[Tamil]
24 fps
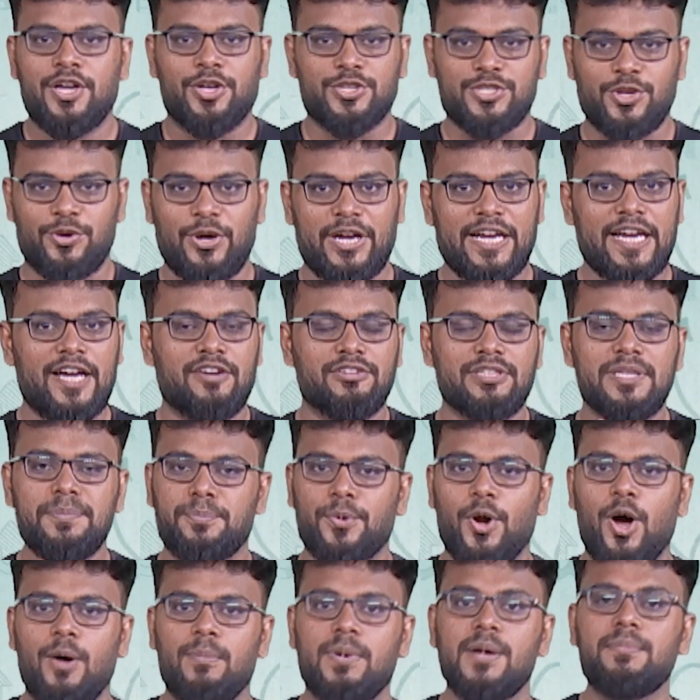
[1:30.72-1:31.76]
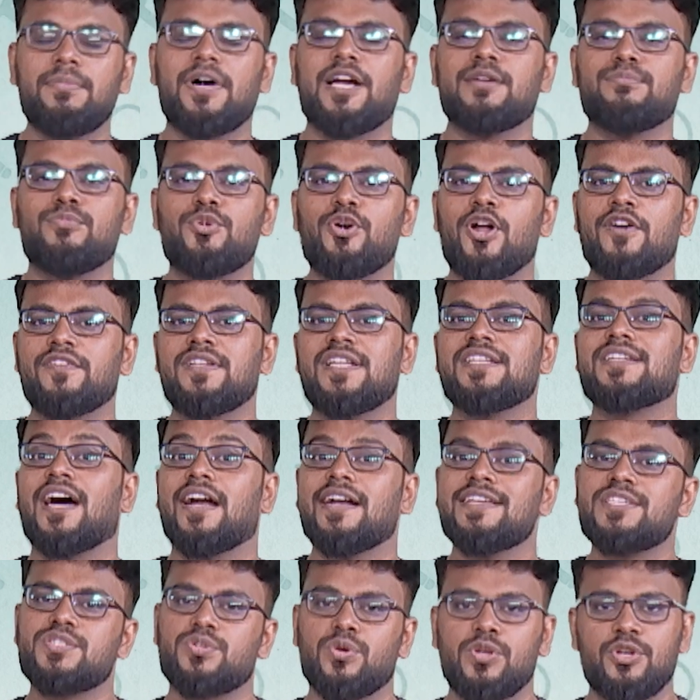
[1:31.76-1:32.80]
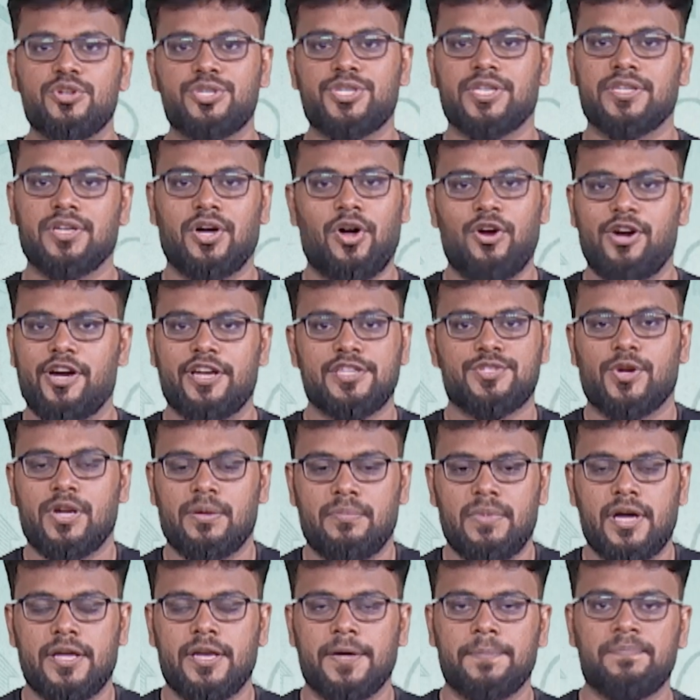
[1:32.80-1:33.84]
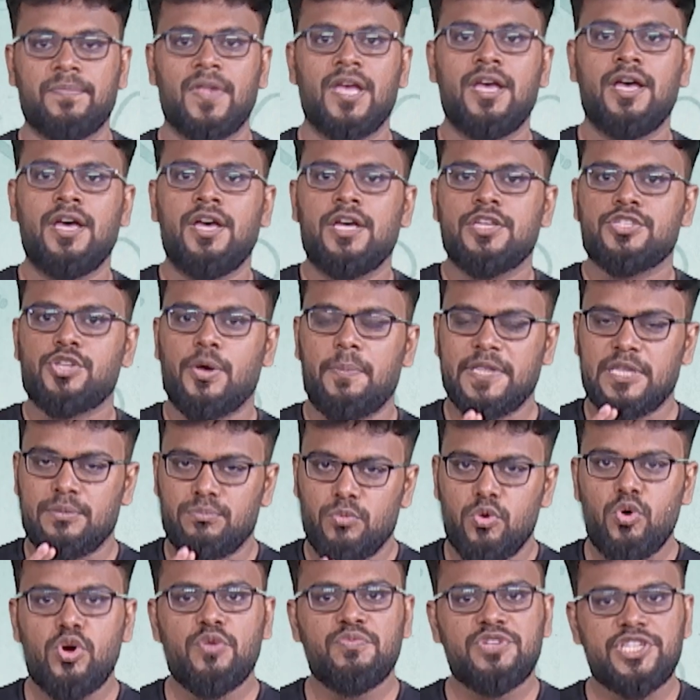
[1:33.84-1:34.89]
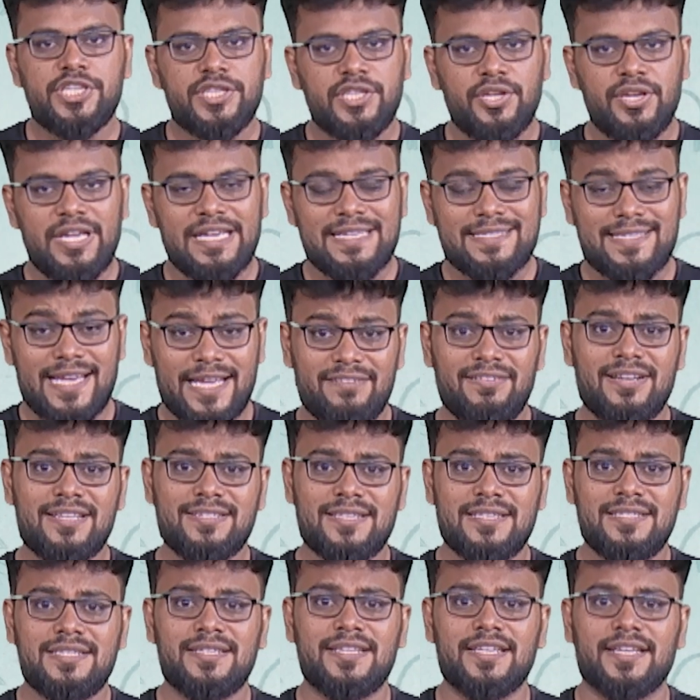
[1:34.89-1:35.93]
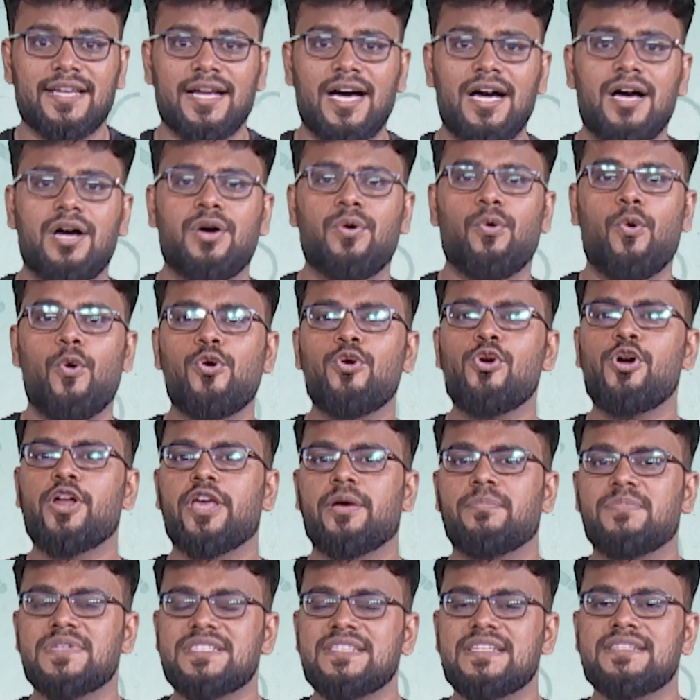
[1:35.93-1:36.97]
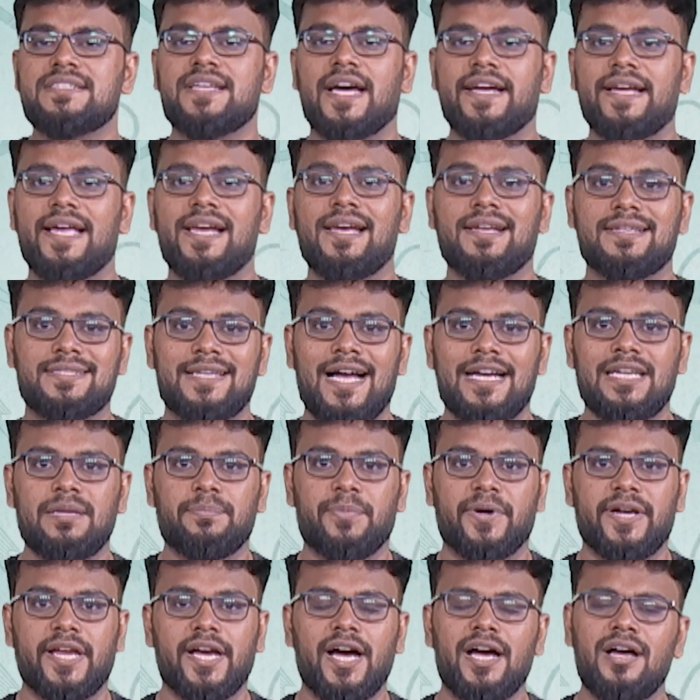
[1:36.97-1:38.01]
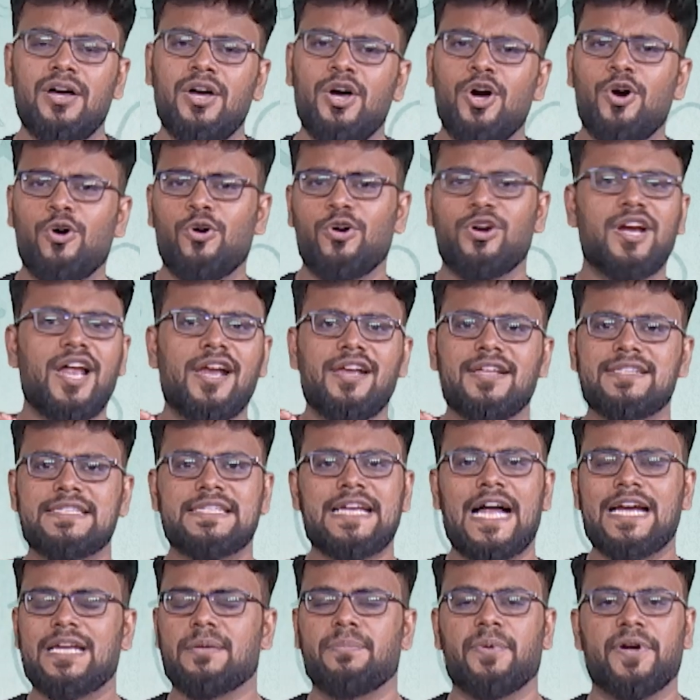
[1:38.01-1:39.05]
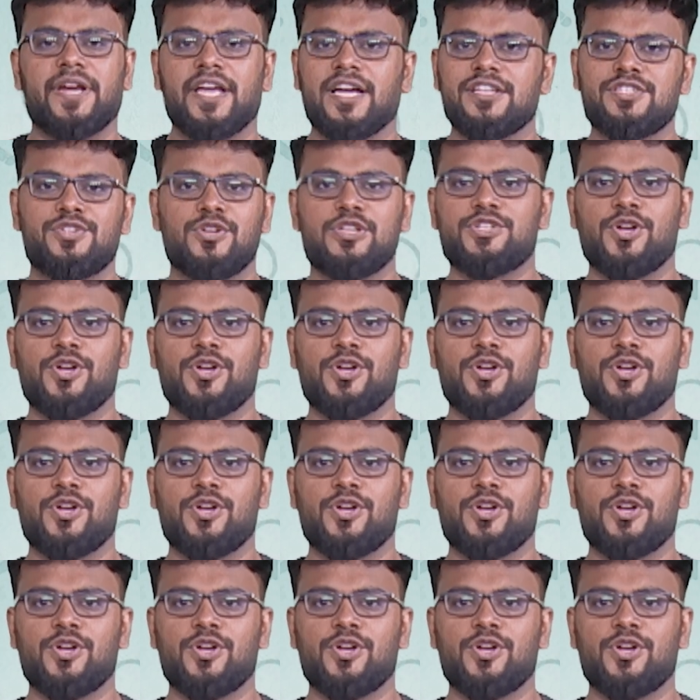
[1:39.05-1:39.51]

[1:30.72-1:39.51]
ஸோ ரெண்டாவது ப்ராப்ளம் அண்ட் மூணாவது அதுக்கான சொல்யூஷன் ஆல்ரெடி சொன்ன மாதிரி ஸோ இப்போ இந்த மூணு விஷயத்தையும் நீங்கள் சரிவர செஞ்சிட்டிங்கன்னா உங்களுடைய பிஸ்னஸ் ஐடியா இல்லை ஸ்டார்ட் அப் ஐடியா ஒரு நல்ல ஸ்டார்ட் அப் ஐடியான்னு சொல்லி